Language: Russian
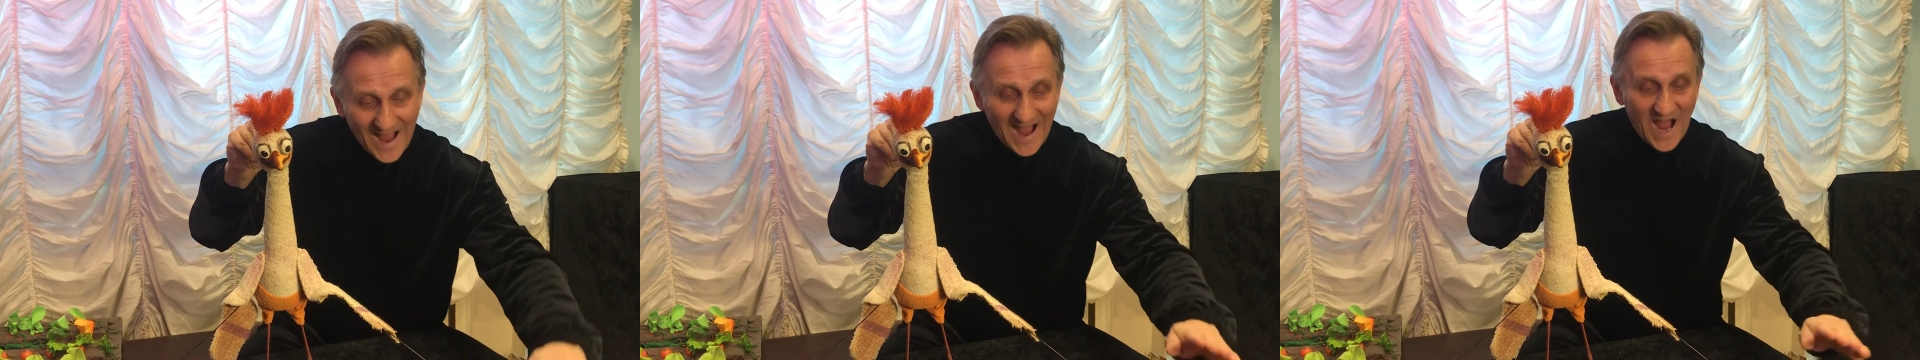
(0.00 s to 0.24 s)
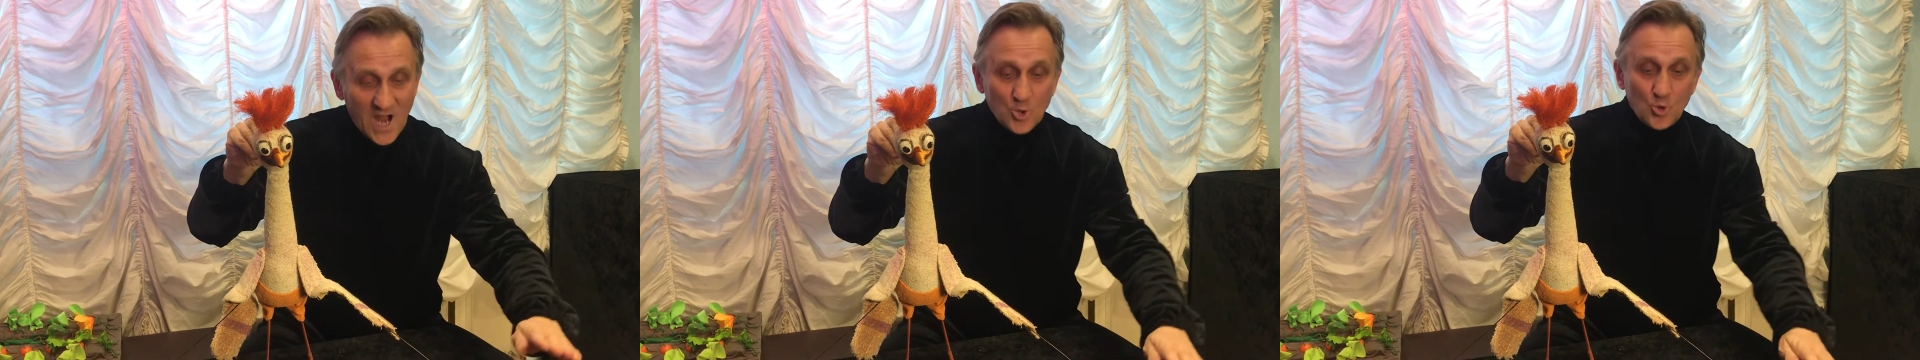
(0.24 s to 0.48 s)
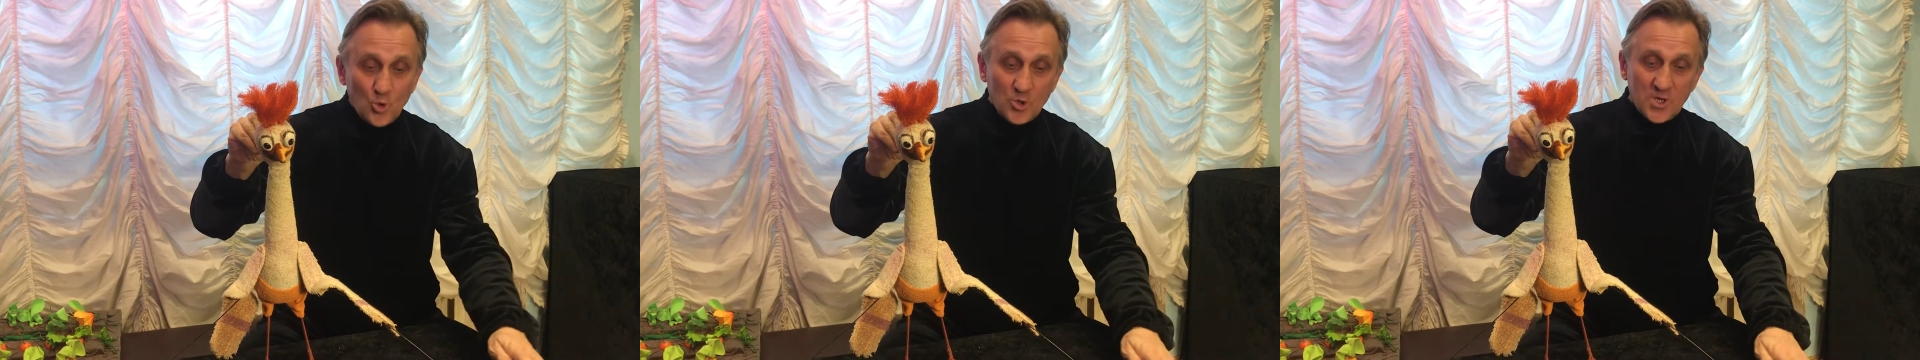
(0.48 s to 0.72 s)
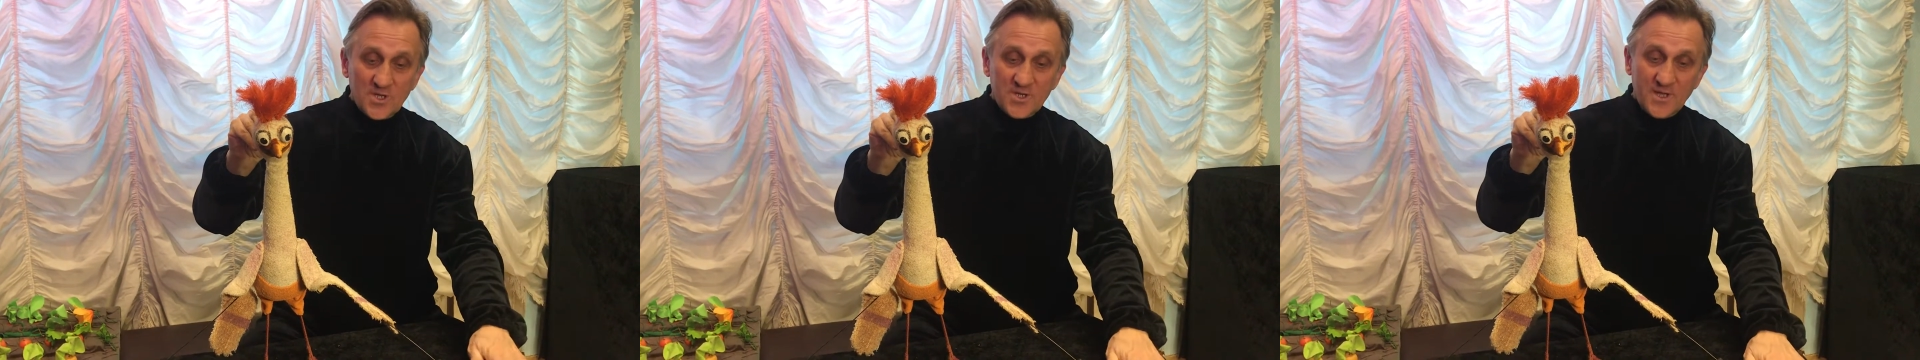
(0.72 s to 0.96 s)
а
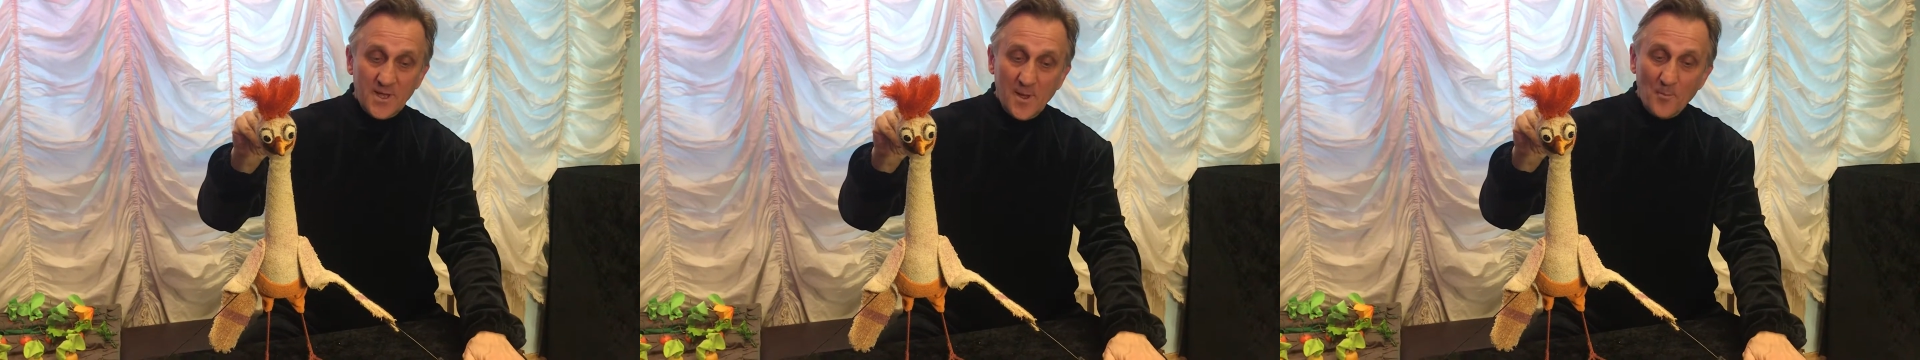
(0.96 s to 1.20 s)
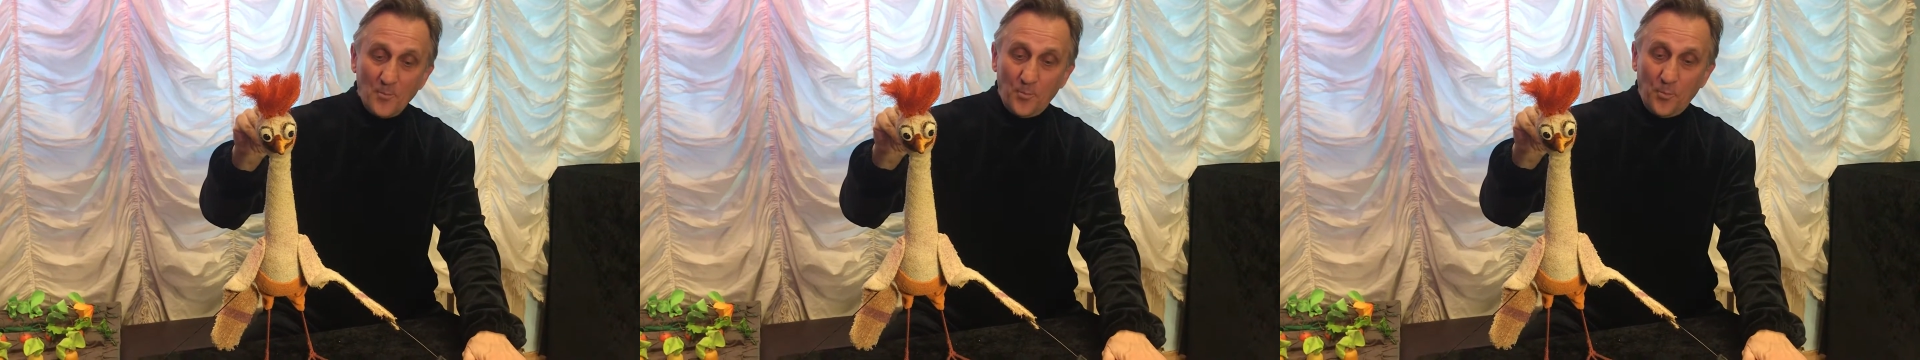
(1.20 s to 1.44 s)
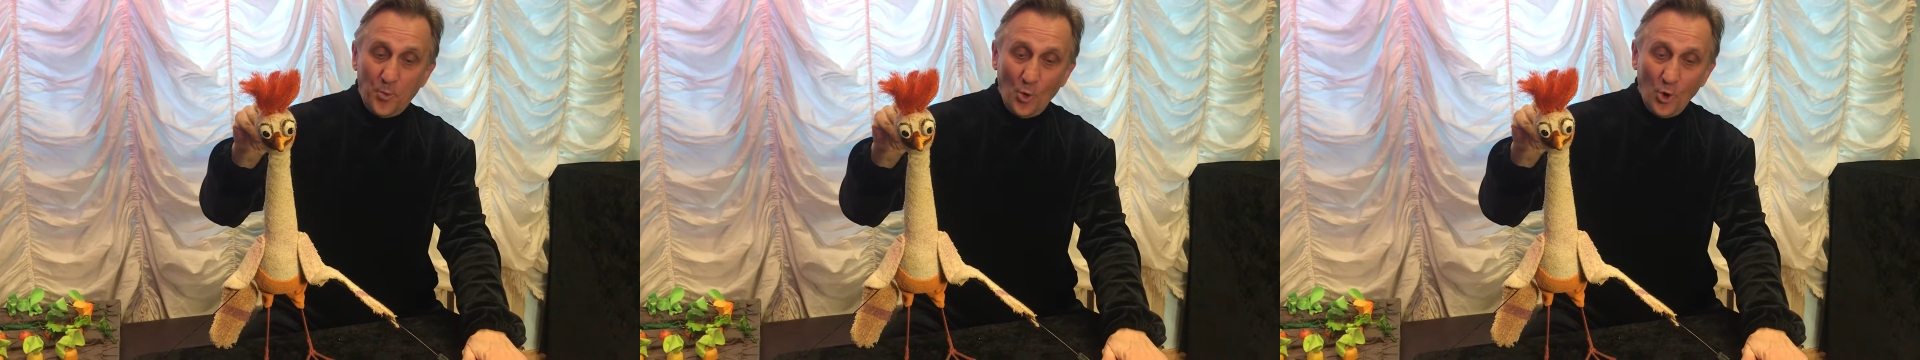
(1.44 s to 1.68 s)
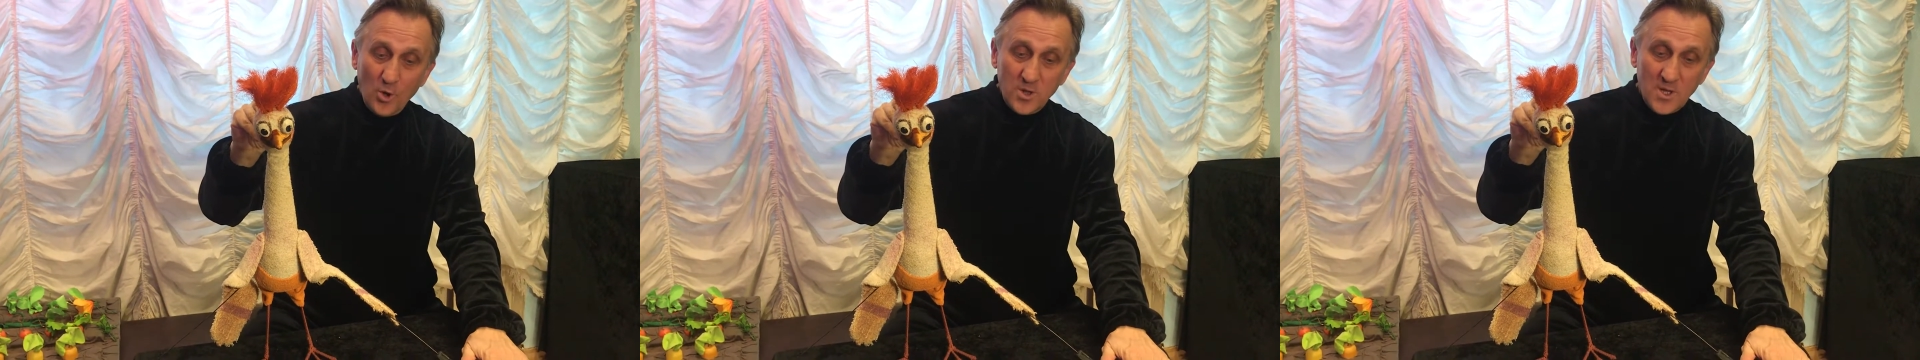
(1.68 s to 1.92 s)
кукольный
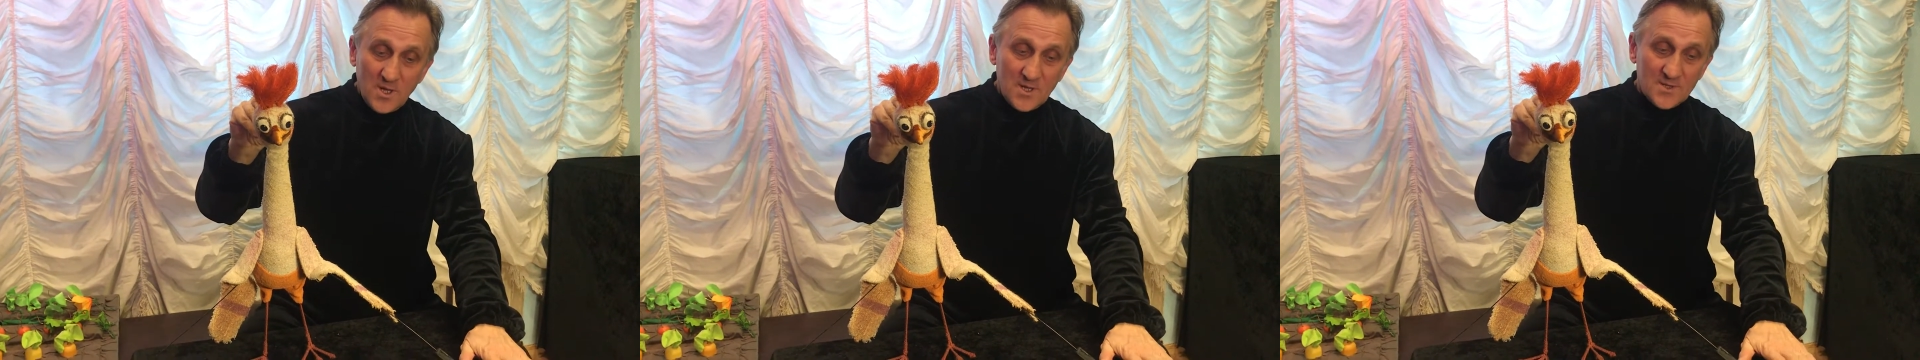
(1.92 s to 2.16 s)
пол